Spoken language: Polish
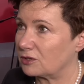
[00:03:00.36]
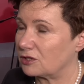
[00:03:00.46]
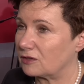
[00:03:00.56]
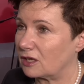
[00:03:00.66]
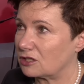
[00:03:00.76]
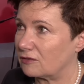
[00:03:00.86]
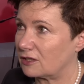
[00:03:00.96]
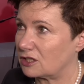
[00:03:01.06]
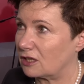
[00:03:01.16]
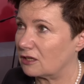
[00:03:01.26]
Mi się wydaje, że,
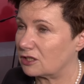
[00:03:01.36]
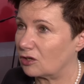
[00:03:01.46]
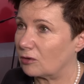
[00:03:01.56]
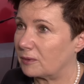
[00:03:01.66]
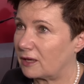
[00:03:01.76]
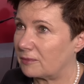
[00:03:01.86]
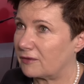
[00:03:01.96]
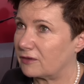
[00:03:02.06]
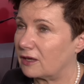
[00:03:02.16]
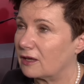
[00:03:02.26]
wasz, że Europa
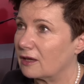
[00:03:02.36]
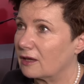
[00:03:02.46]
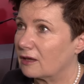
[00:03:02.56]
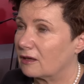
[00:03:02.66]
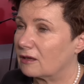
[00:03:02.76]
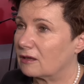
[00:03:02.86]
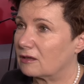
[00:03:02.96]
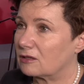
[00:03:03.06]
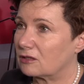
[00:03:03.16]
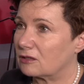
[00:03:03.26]
naprawdę e,
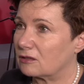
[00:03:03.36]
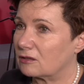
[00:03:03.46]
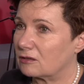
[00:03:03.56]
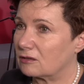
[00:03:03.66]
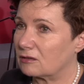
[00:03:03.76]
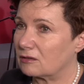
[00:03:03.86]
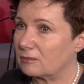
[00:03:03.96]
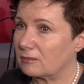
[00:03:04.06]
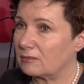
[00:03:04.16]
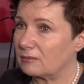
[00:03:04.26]
e,
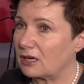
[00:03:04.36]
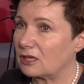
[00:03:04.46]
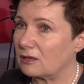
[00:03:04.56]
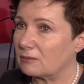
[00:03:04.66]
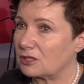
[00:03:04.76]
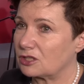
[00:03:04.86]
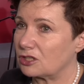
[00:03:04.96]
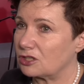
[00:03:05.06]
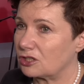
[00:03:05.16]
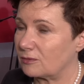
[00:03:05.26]
ma, ma,
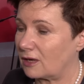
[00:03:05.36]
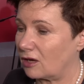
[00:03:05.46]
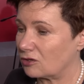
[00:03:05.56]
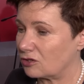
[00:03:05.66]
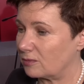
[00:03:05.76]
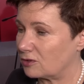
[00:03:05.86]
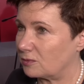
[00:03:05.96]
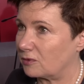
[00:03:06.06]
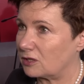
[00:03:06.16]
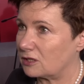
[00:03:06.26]
szczęście, że ma osobę
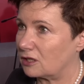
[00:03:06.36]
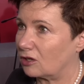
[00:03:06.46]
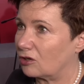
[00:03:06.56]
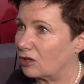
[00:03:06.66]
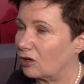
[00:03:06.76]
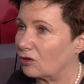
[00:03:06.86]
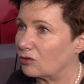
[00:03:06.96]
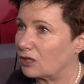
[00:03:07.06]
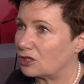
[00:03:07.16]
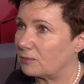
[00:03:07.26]
zupełnie z innego regionu.
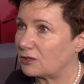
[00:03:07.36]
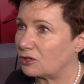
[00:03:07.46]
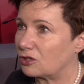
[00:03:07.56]
Ale nie